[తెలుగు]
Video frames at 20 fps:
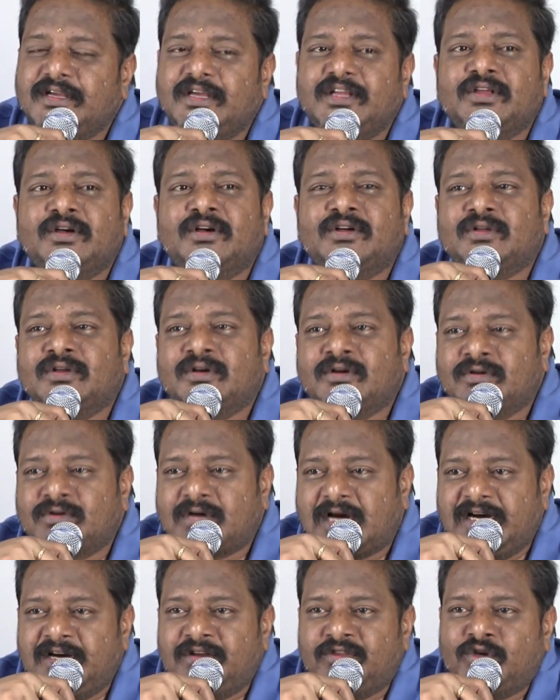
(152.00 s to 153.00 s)
ఏదో
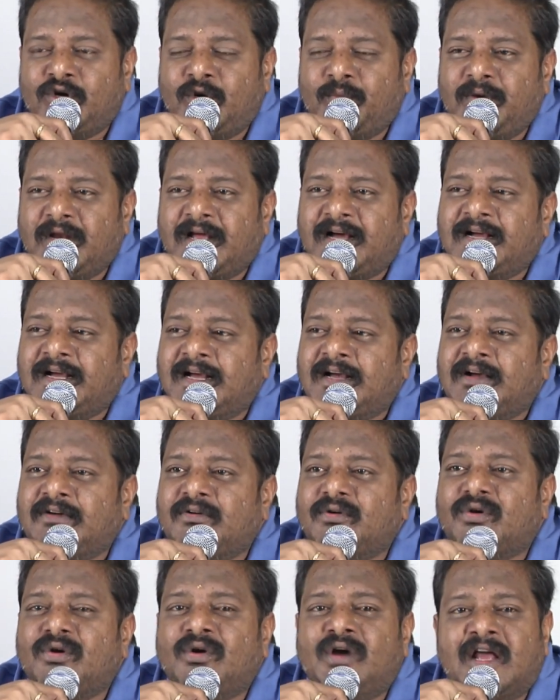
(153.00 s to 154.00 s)
కంటి తుడుపులాగా
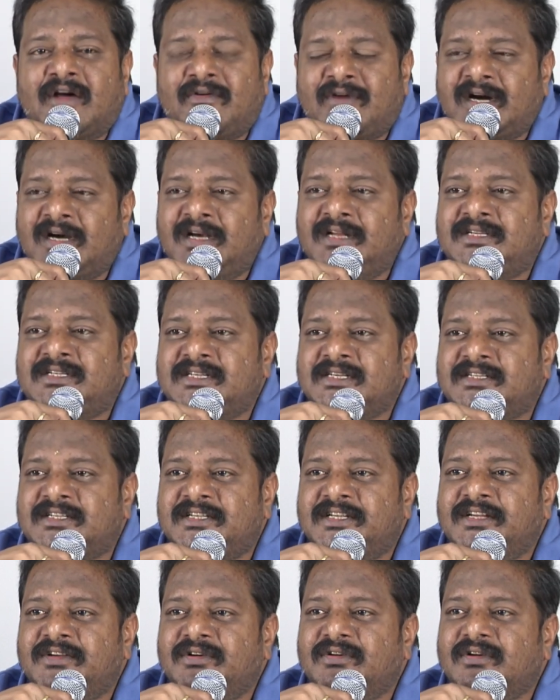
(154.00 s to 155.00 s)
ఒక రెండు అవార్డులు
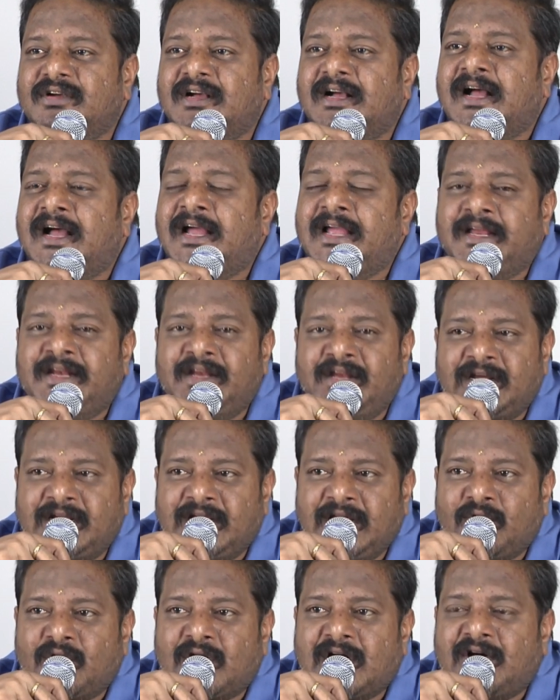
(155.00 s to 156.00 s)
ఇచ్చేసి
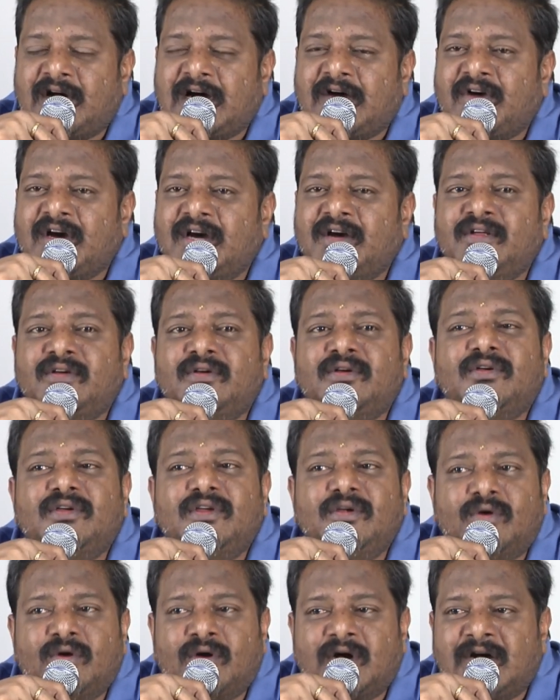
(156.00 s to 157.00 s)
గాయనికి ఒక అవార్డు
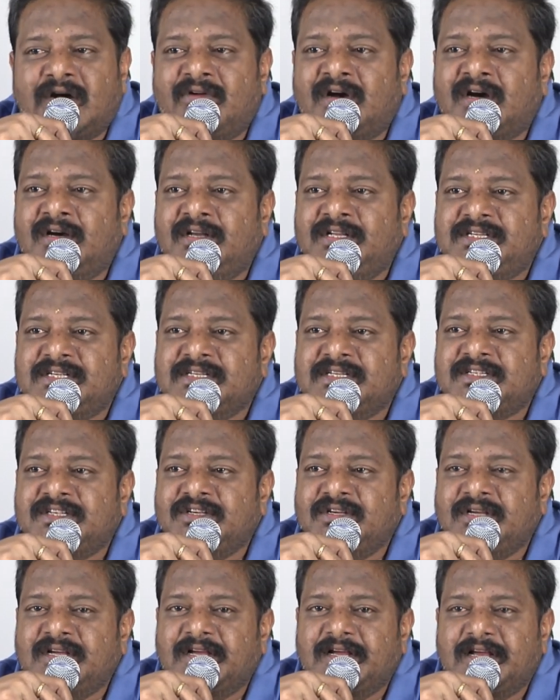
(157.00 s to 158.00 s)
ఇంకొక అవార్డు
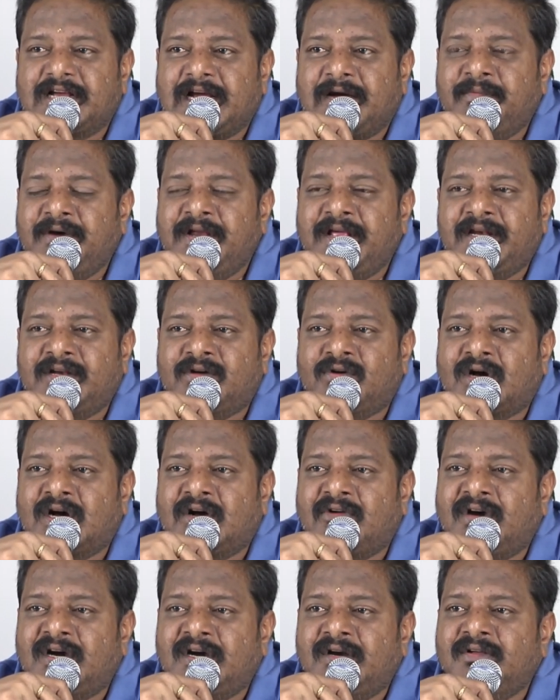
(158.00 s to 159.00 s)
ఇచ్చేసి కామెడియన్కి ఒక
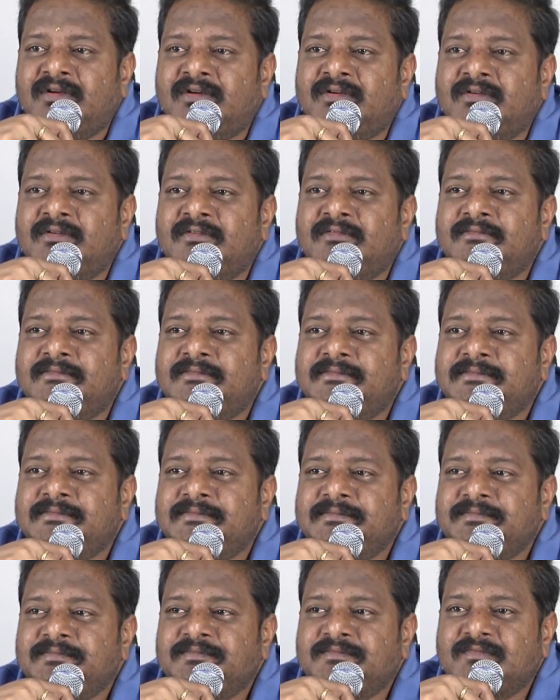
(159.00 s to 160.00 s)
అవార్డు
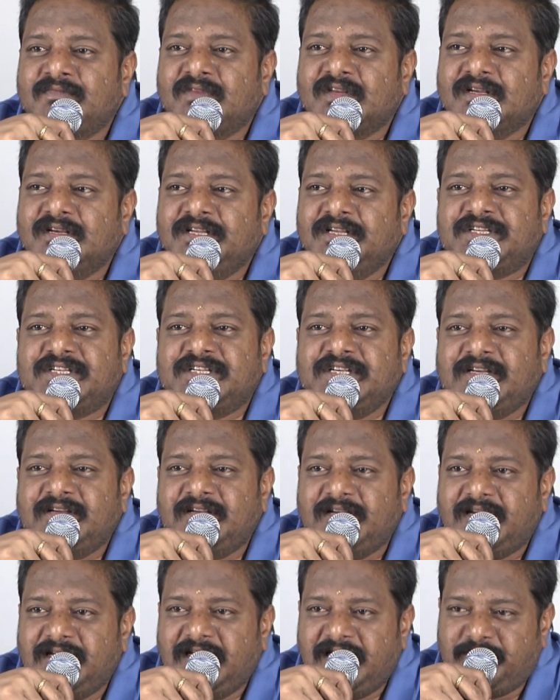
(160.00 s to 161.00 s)
ఇచ్చి
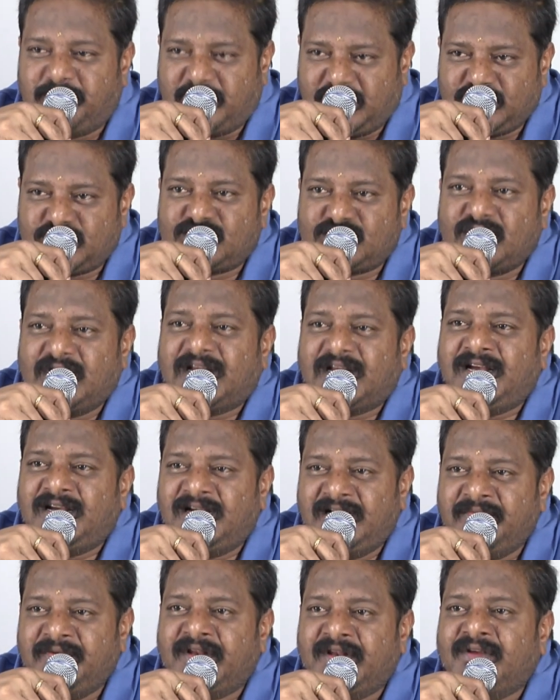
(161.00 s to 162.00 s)
ఏం పంచుతున్నారా
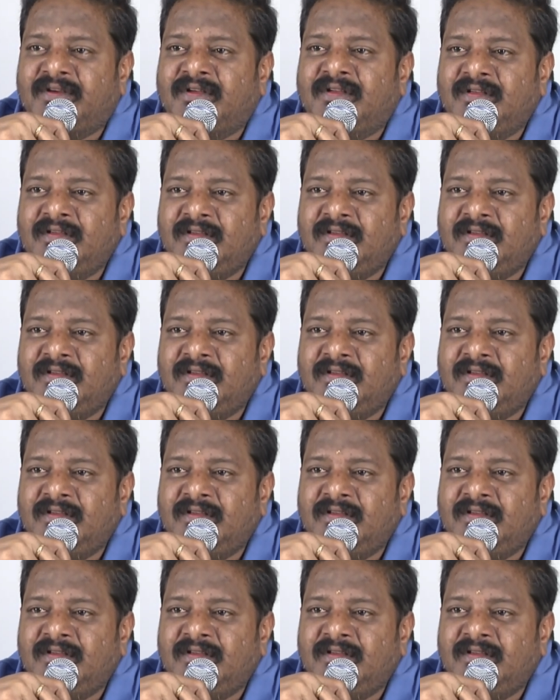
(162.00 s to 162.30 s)
ఏంటి మీరు